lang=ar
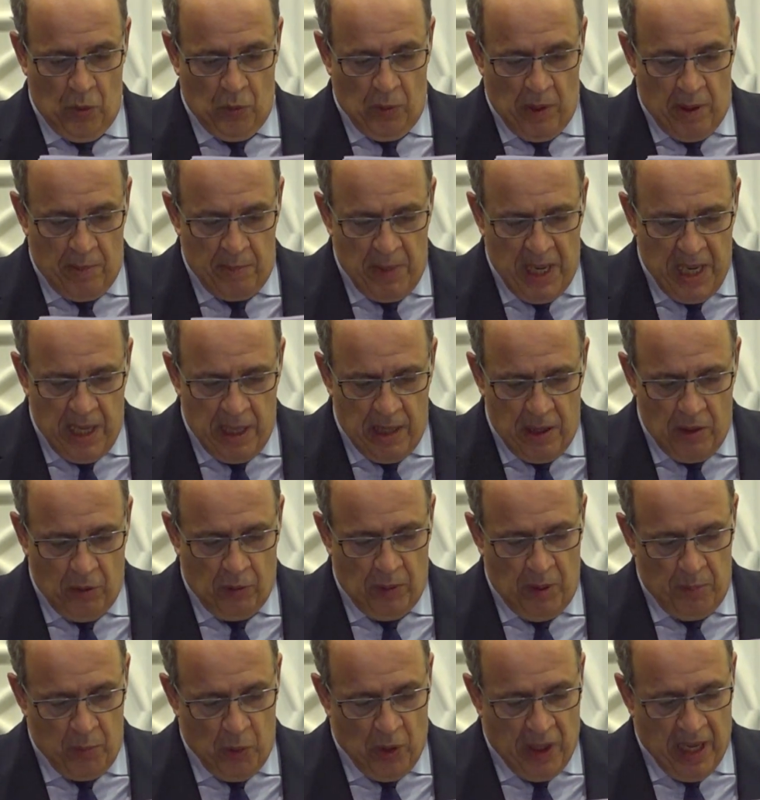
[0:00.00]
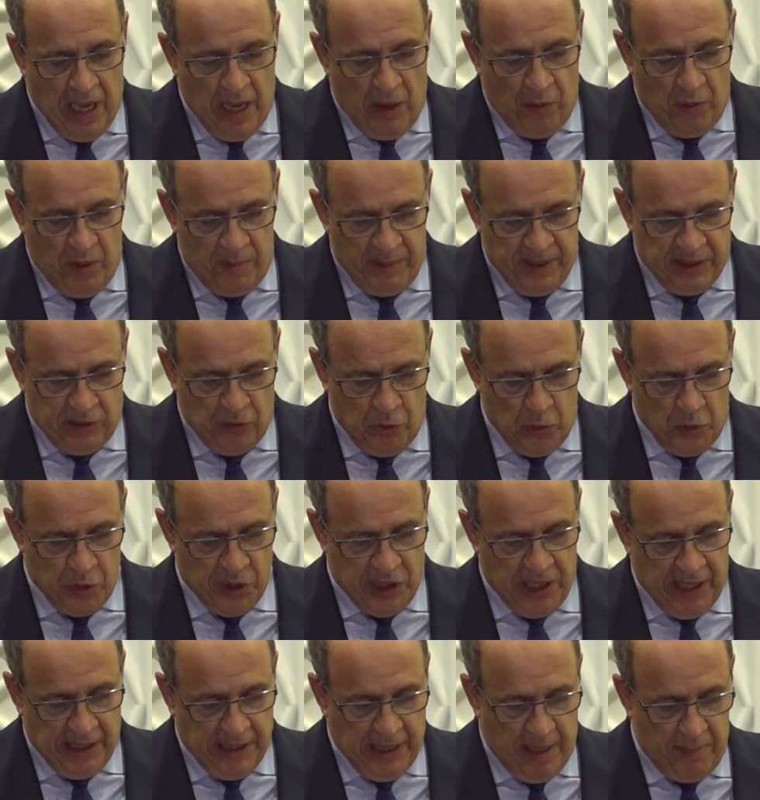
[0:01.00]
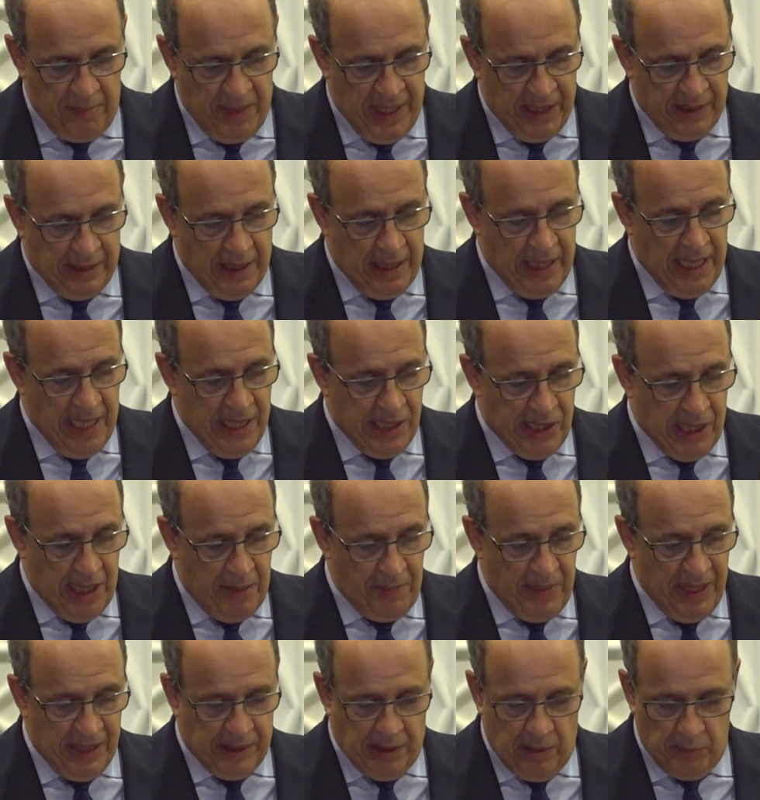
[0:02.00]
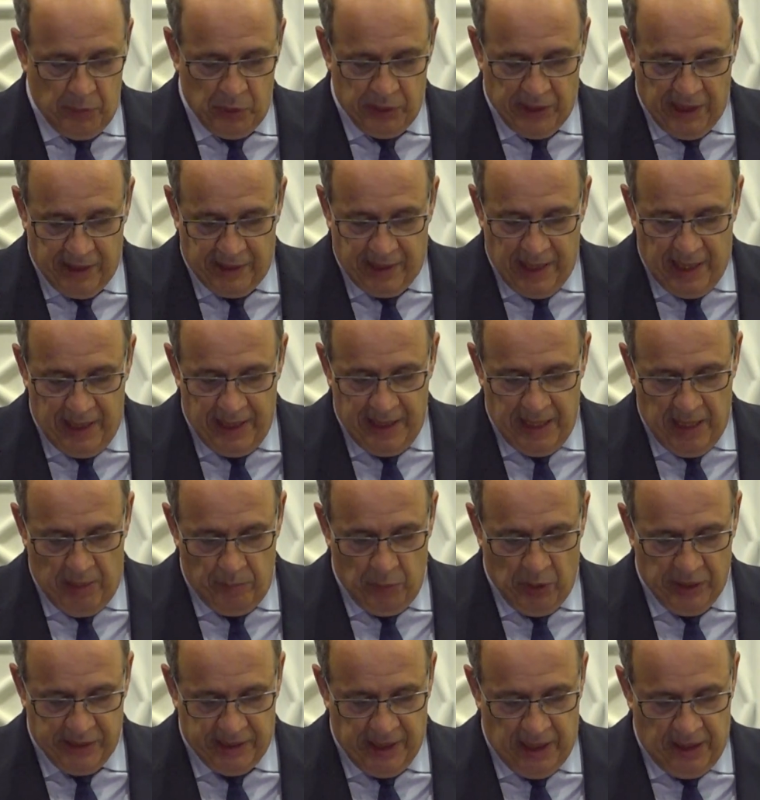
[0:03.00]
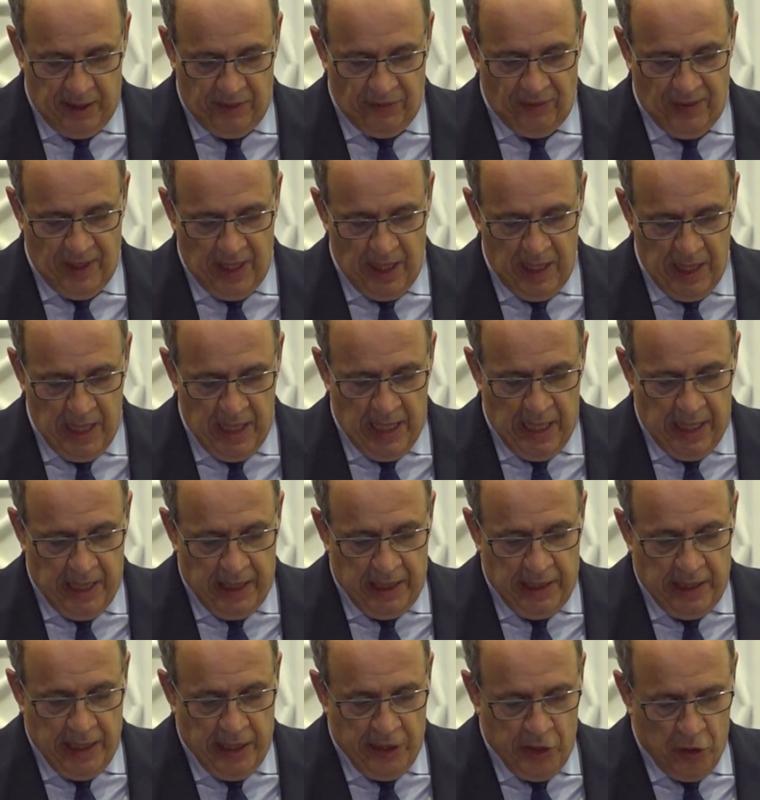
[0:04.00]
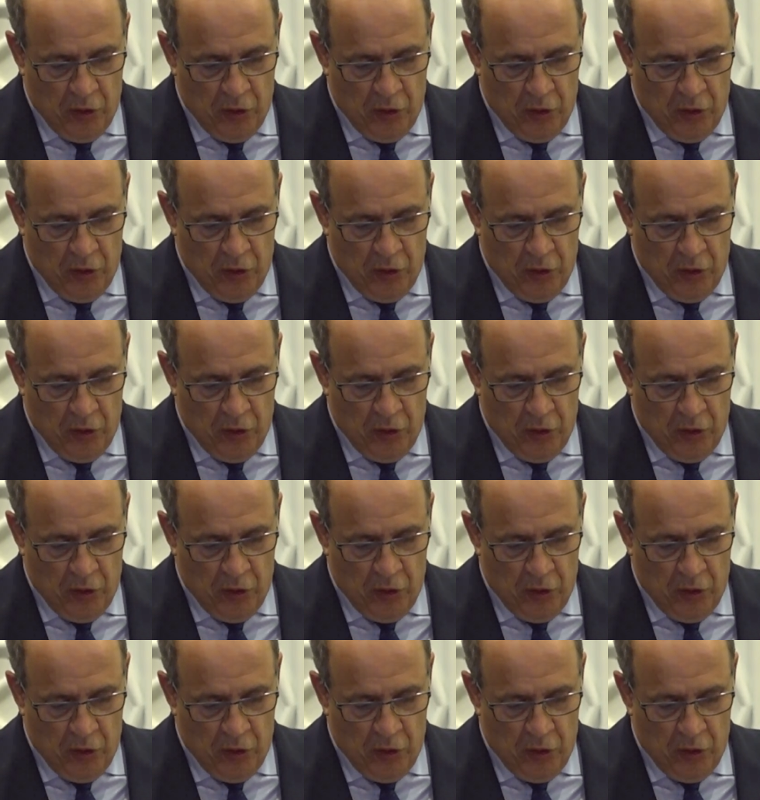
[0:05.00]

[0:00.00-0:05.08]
وما ومقاومة صدمات الأزمات المتتالية المختلفة إلى